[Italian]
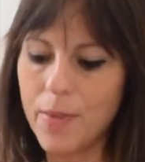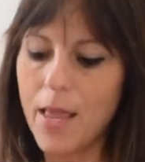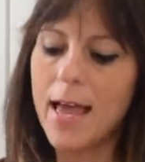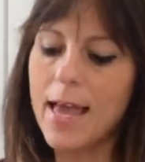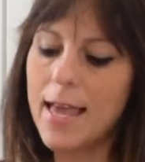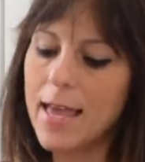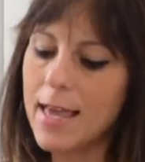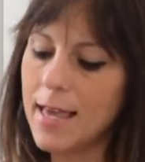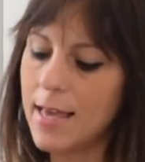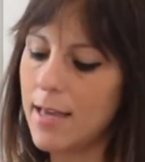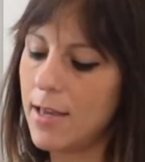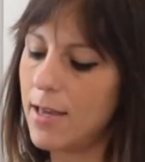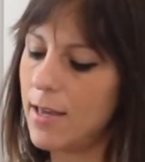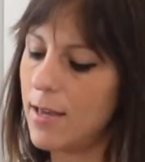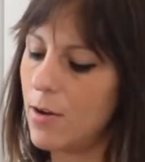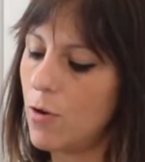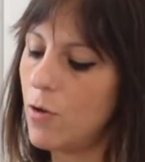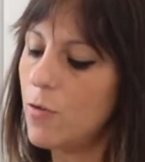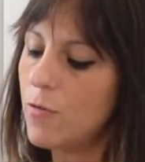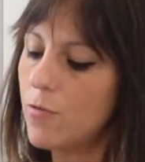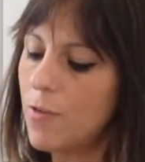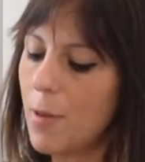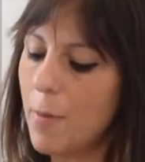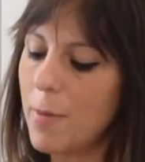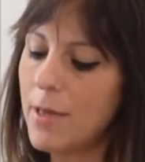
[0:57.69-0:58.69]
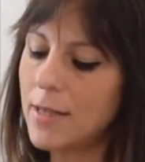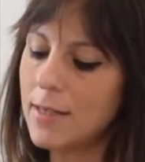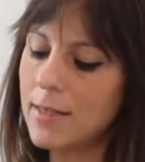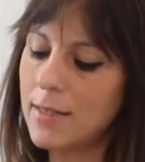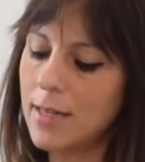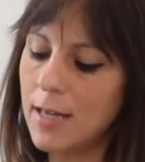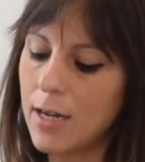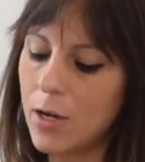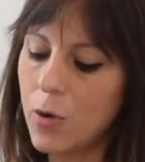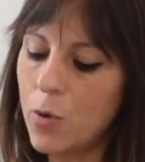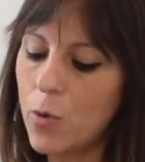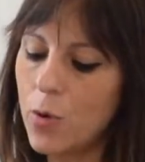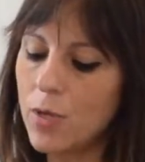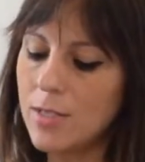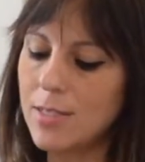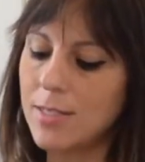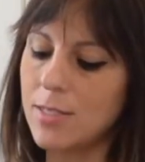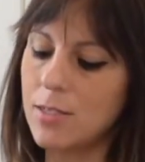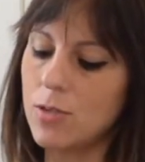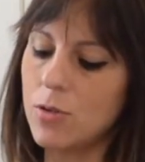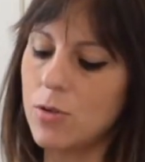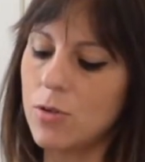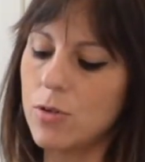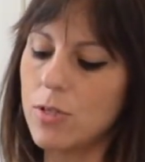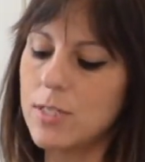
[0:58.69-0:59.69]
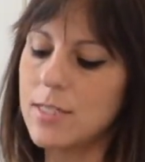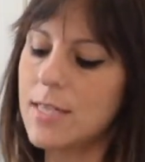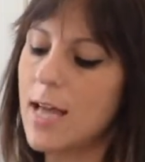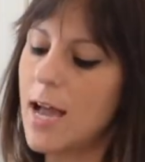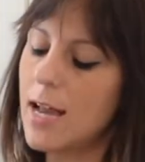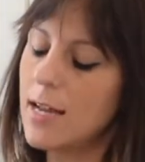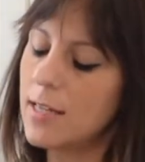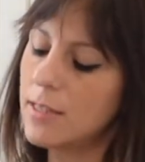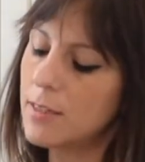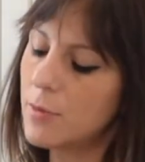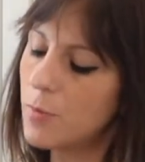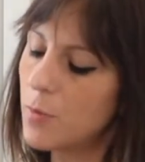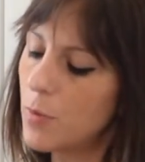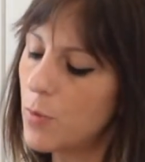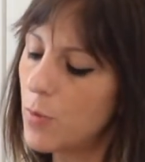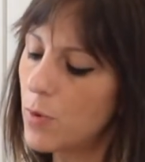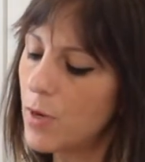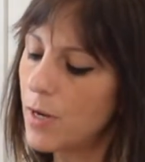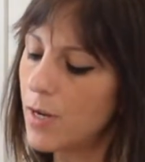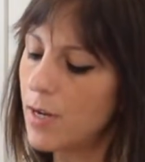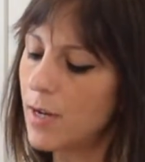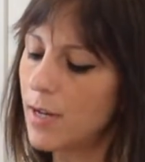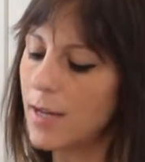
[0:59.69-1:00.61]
E eh, ovviamente questo silent book